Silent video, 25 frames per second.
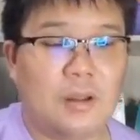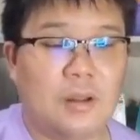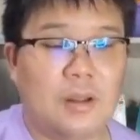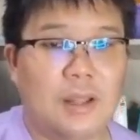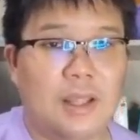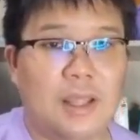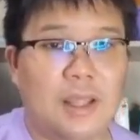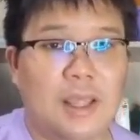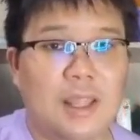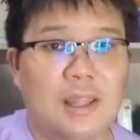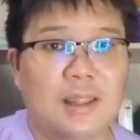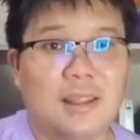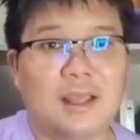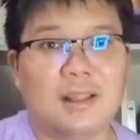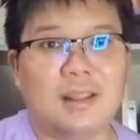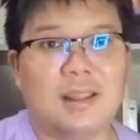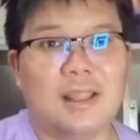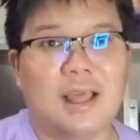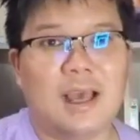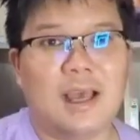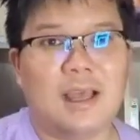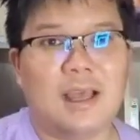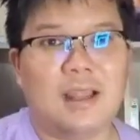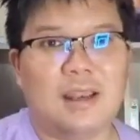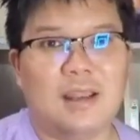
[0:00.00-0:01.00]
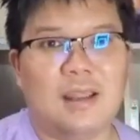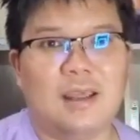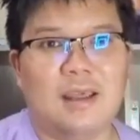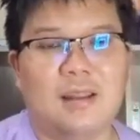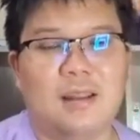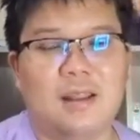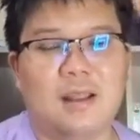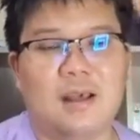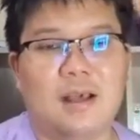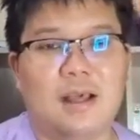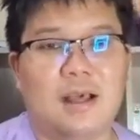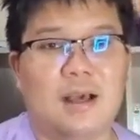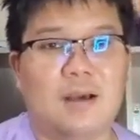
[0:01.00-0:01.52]
เหรียญต่างๆเนี่ย
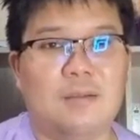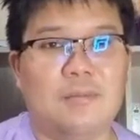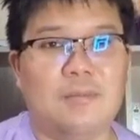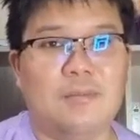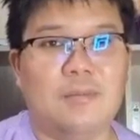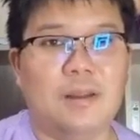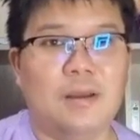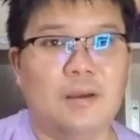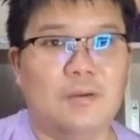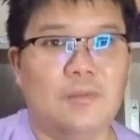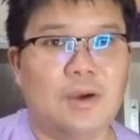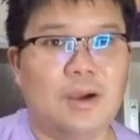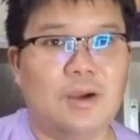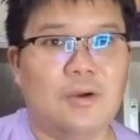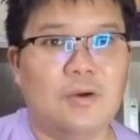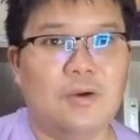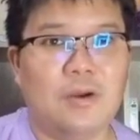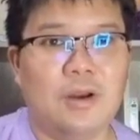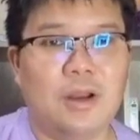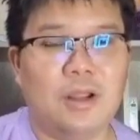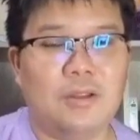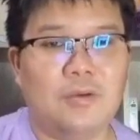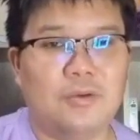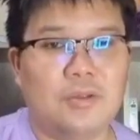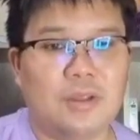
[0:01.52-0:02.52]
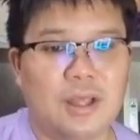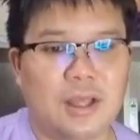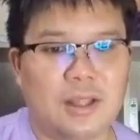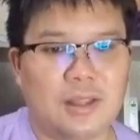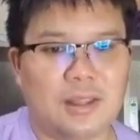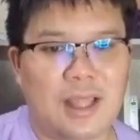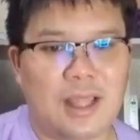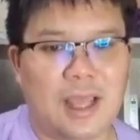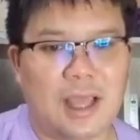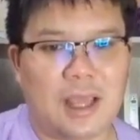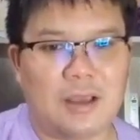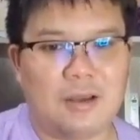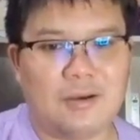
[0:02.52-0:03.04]
นะครับ หรือว่ากลยุทธ์
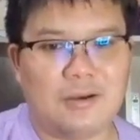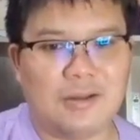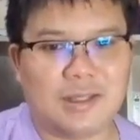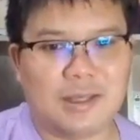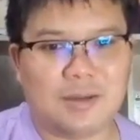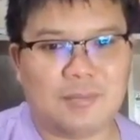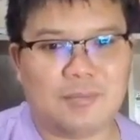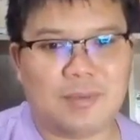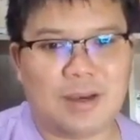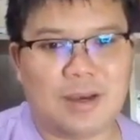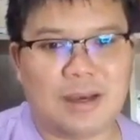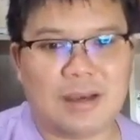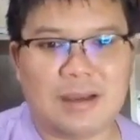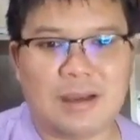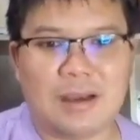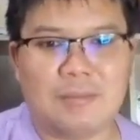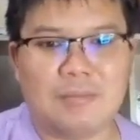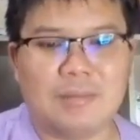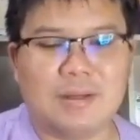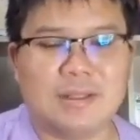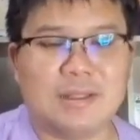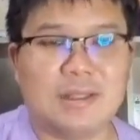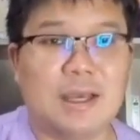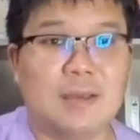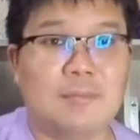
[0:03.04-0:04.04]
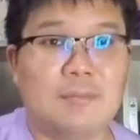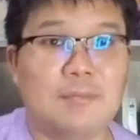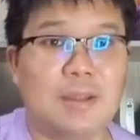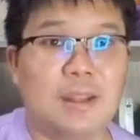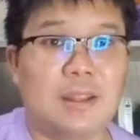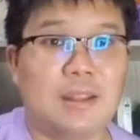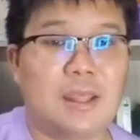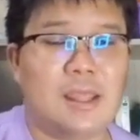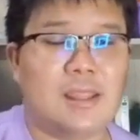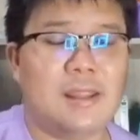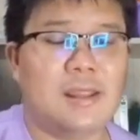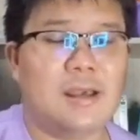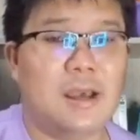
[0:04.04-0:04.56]
ต่างๆ ก็จะมากลับมาใช้เป็
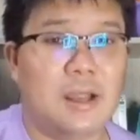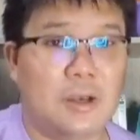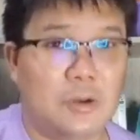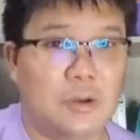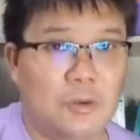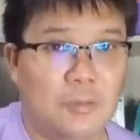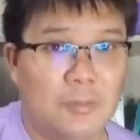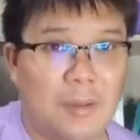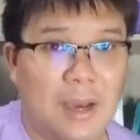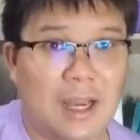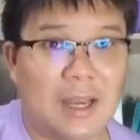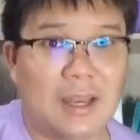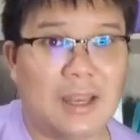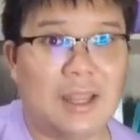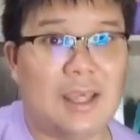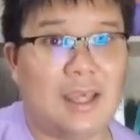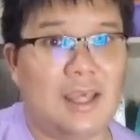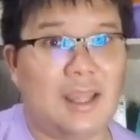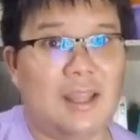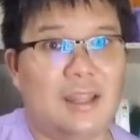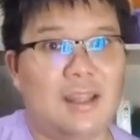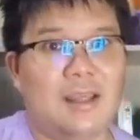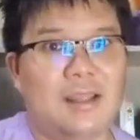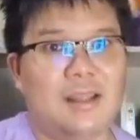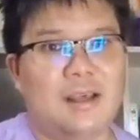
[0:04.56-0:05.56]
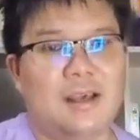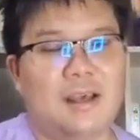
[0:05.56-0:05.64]
นเทรดเดอร์อนุพันธ์แทน